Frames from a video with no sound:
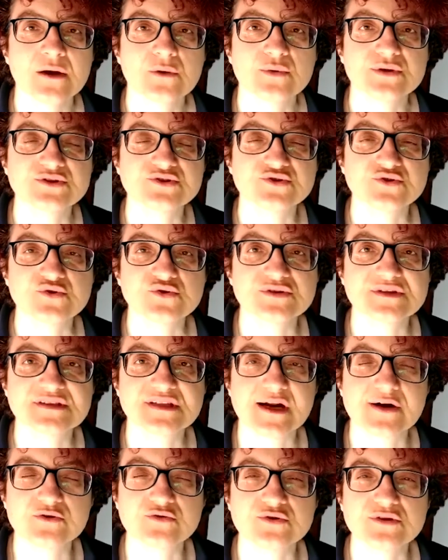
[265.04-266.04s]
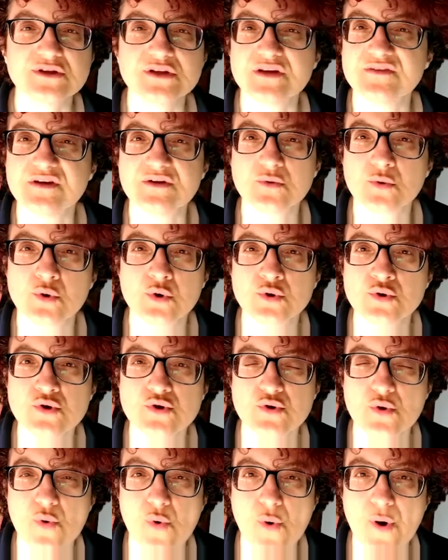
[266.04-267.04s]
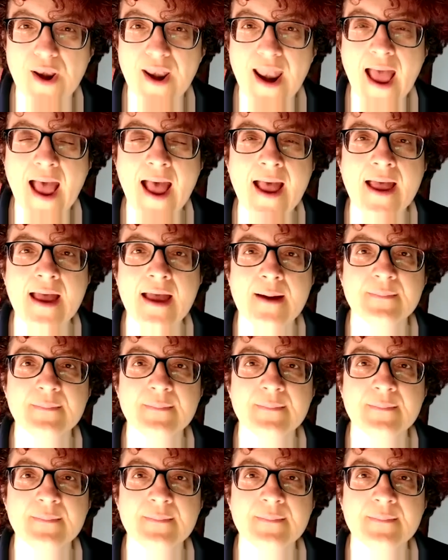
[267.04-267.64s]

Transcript: questo strano individuo non torna,